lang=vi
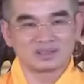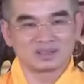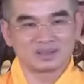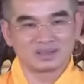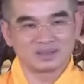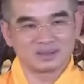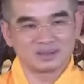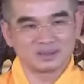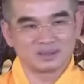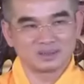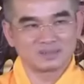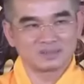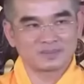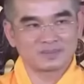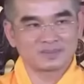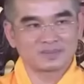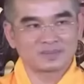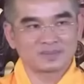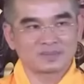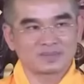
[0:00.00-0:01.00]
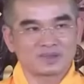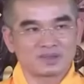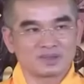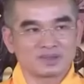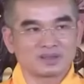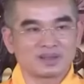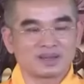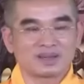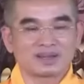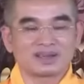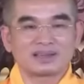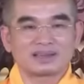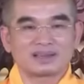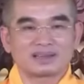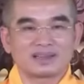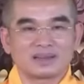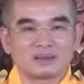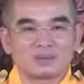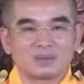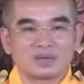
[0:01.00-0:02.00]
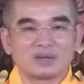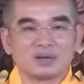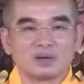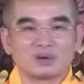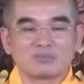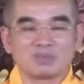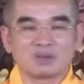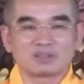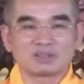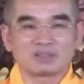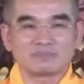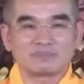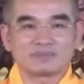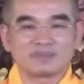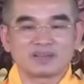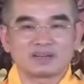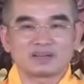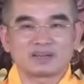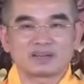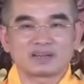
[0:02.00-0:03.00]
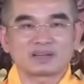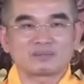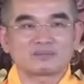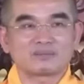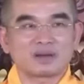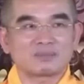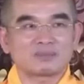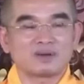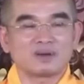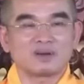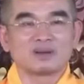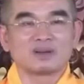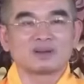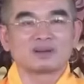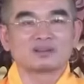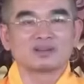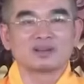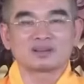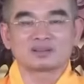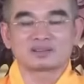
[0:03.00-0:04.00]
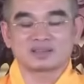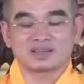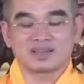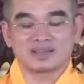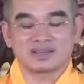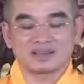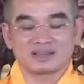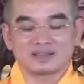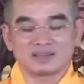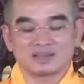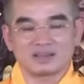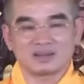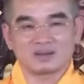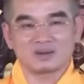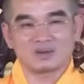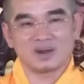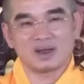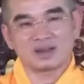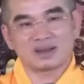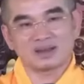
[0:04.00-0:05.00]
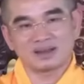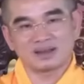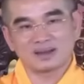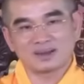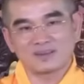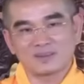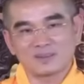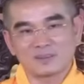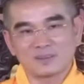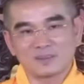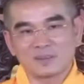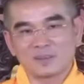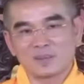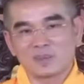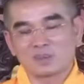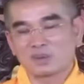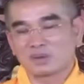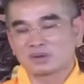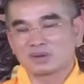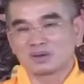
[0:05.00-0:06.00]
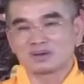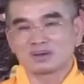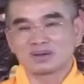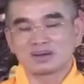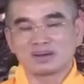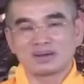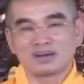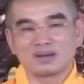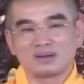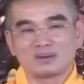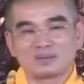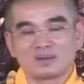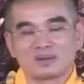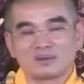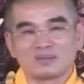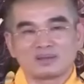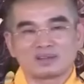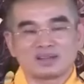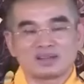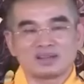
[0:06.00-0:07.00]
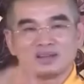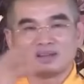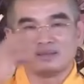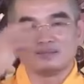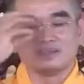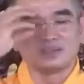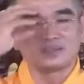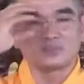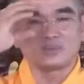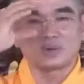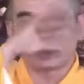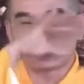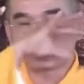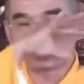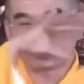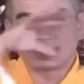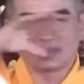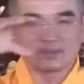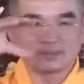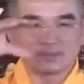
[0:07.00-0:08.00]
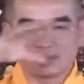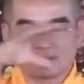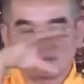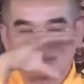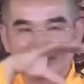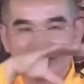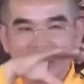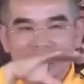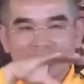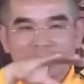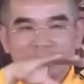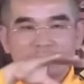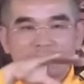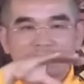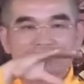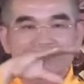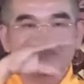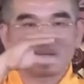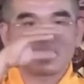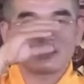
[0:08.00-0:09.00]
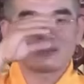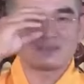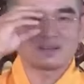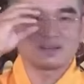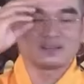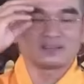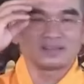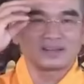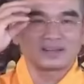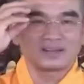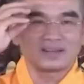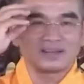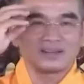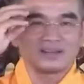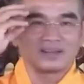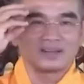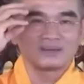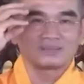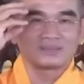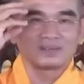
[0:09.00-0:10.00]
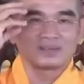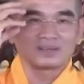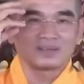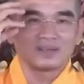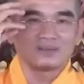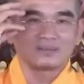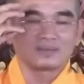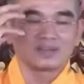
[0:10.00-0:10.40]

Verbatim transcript: Sự thật ngay tại đây mà được mình chấp nhận là cái pháp hội này rất sáng hào quang liền. Một điều rất lạ lùng là mình thấy nó vượt qua cái nghiệp thức, mình phá vỡ tất cả những nghiệp thức để mình thấy đúng sự thật.